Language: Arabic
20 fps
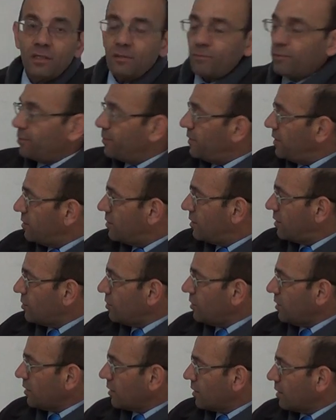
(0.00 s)
لو بدي
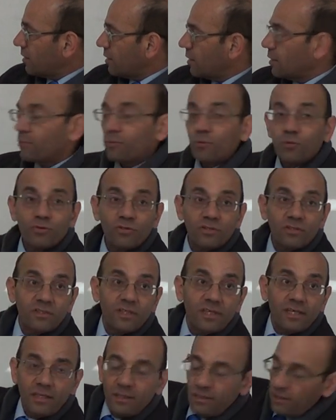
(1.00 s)
درجه حراره البروسيس
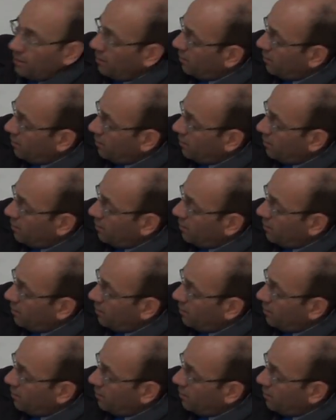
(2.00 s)
هاي